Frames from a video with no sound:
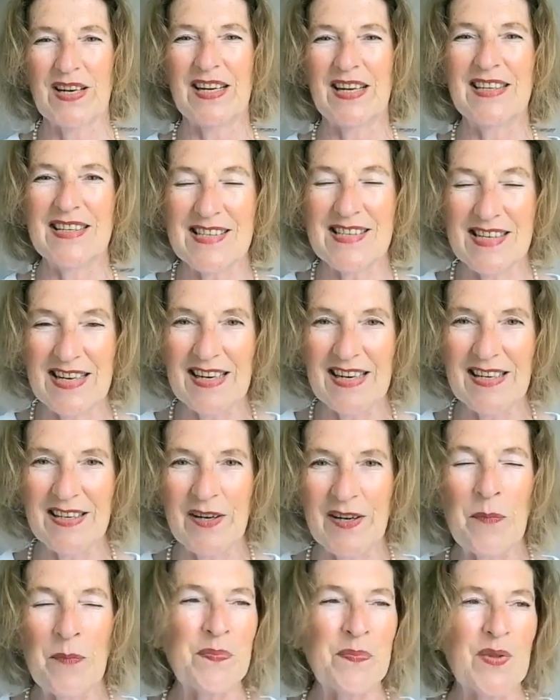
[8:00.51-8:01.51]
für deine
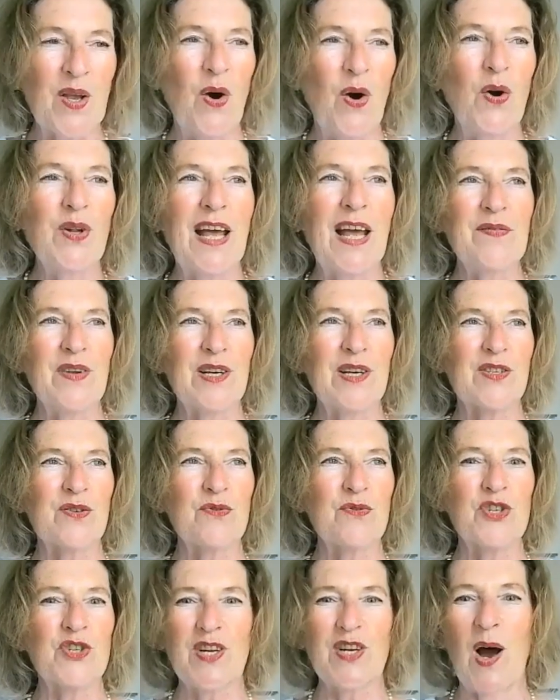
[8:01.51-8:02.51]
Seele. Und dann
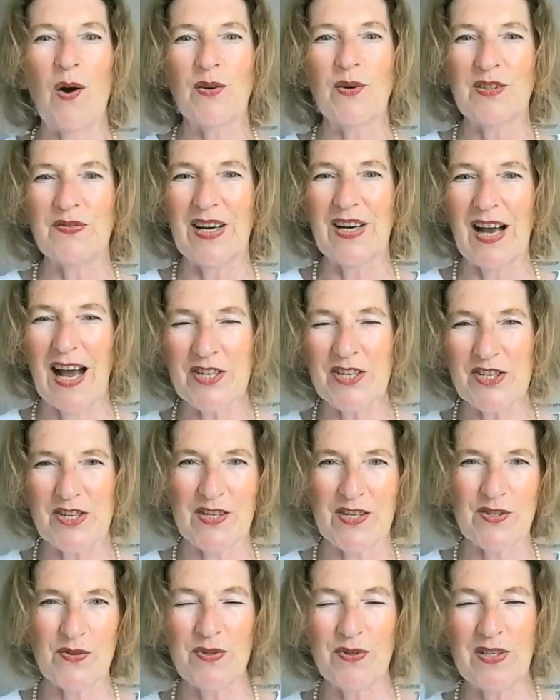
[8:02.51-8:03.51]
wirst du staunen, wie rasch
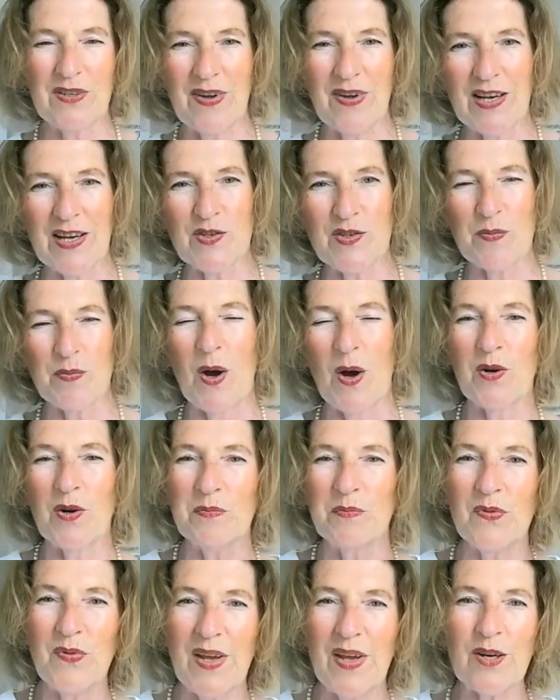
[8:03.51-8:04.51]
das Universum auch
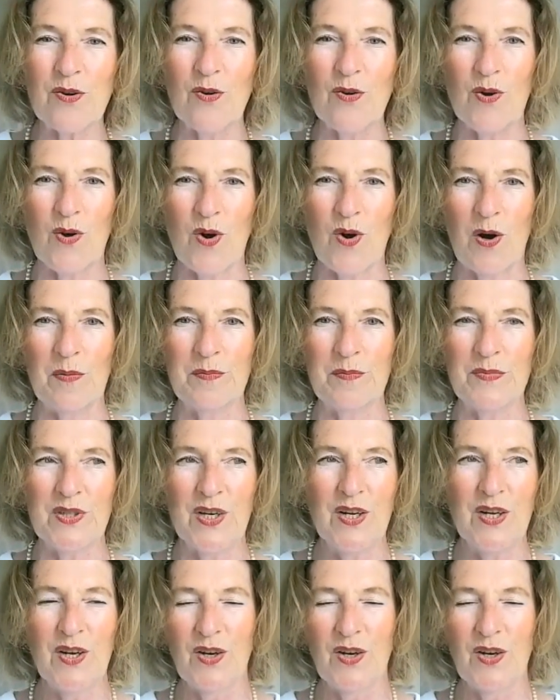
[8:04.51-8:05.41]
in Bewegung kommt